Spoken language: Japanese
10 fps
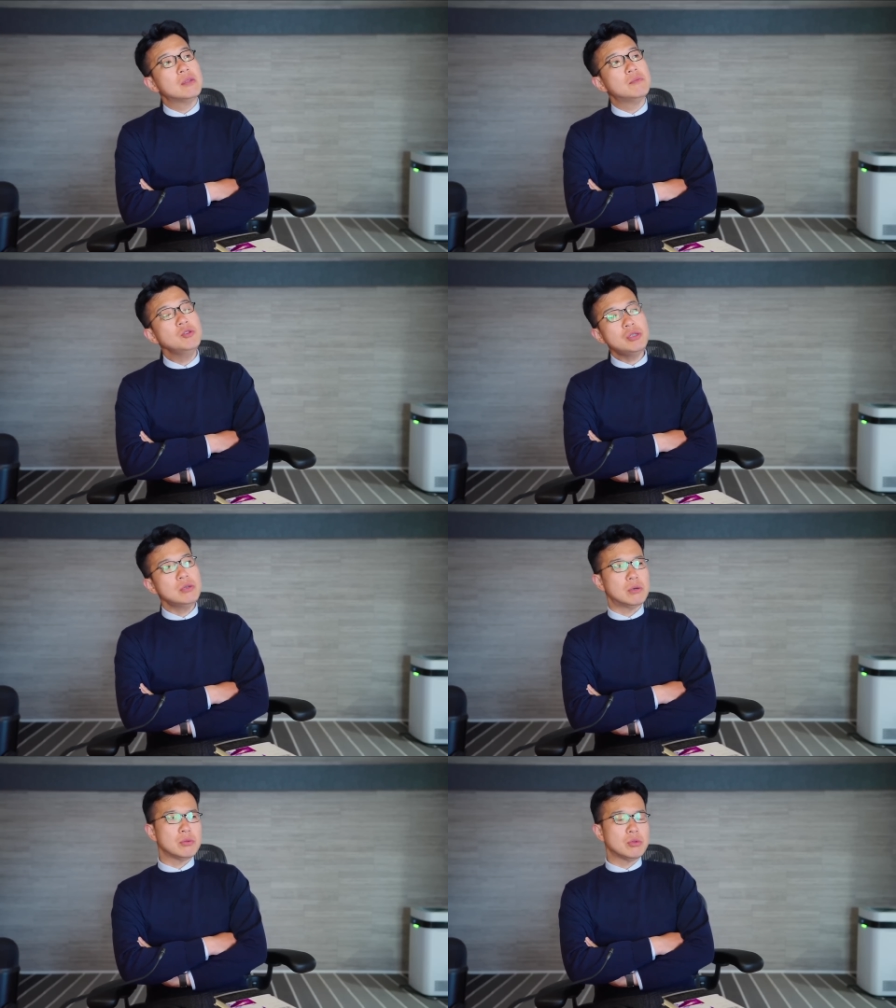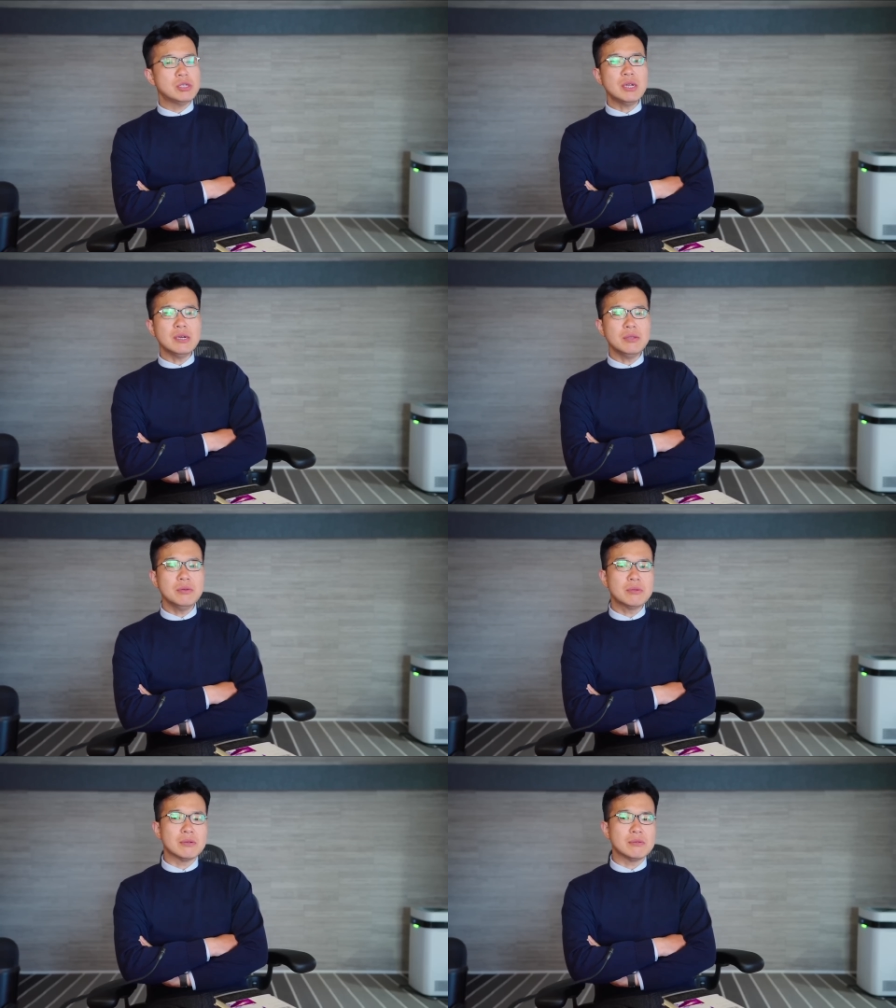で、むしろどちらかと
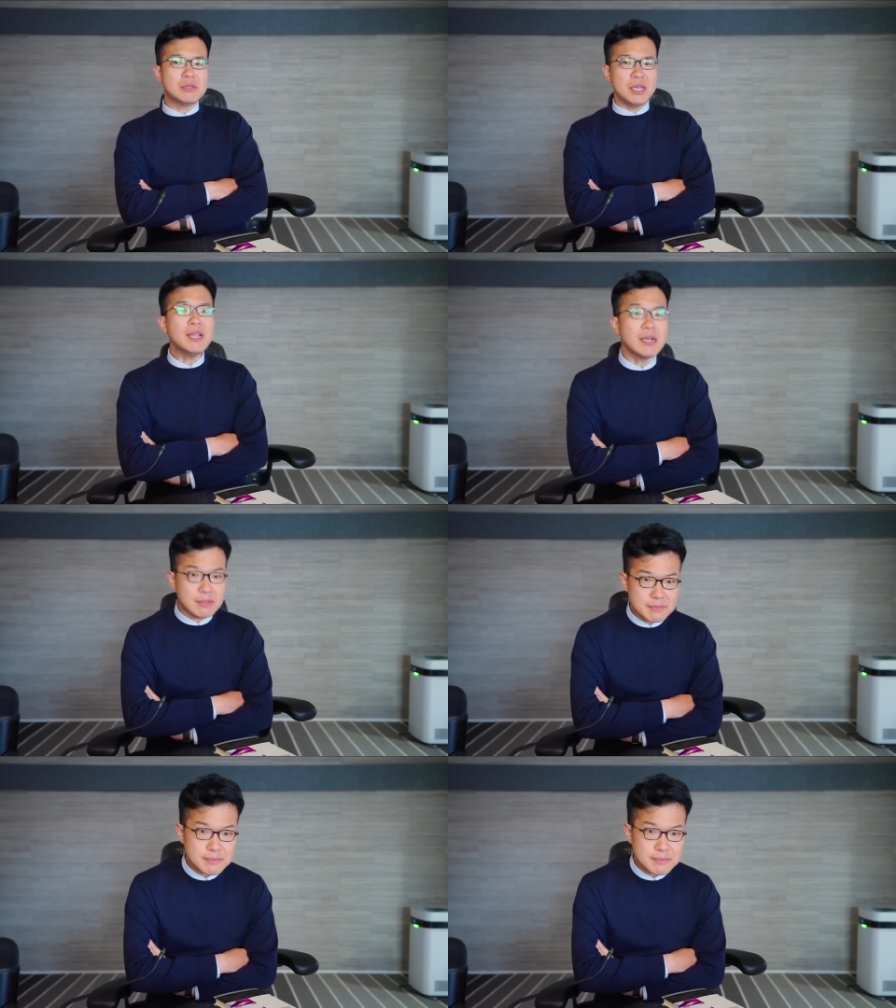いうと贅沢